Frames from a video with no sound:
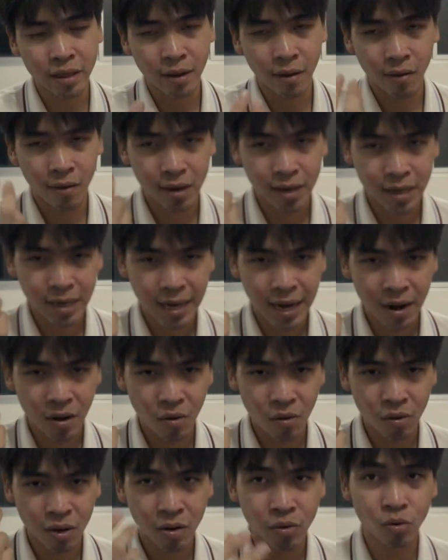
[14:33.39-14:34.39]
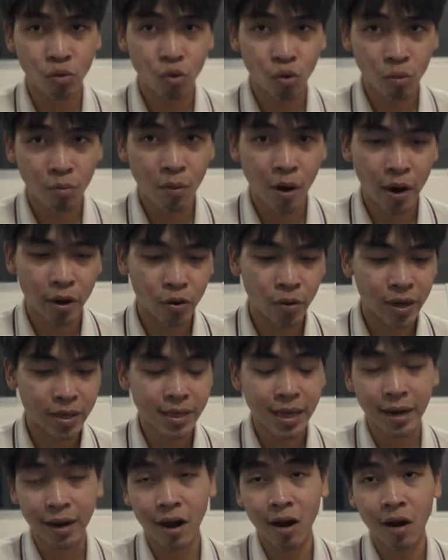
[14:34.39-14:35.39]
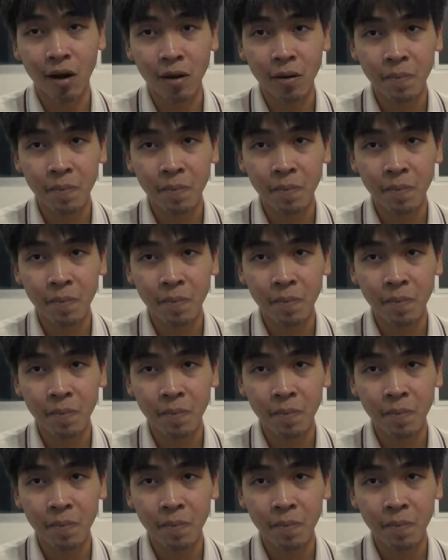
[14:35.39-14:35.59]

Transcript: 2 คือเราเราดูรูปบ่อยด้วย แต่ก็